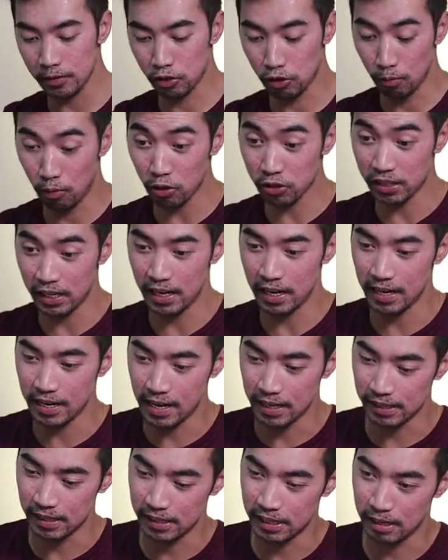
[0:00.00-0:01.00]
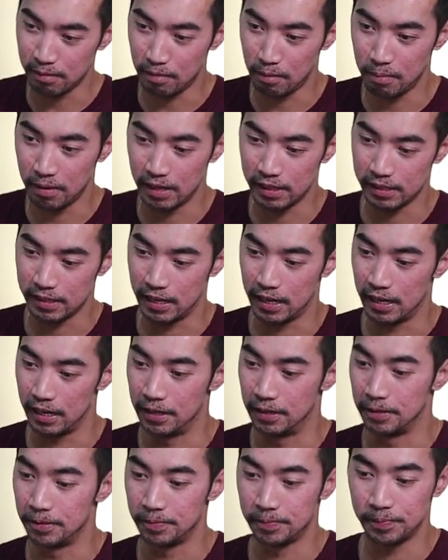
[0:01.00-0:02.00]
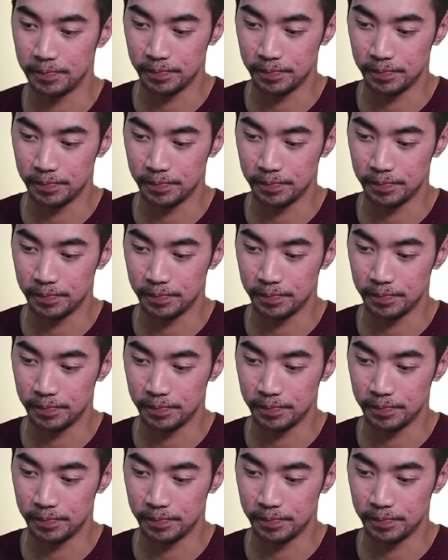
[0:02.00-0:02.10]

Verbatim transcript: So, buksan lang natin siya mabilis na ano.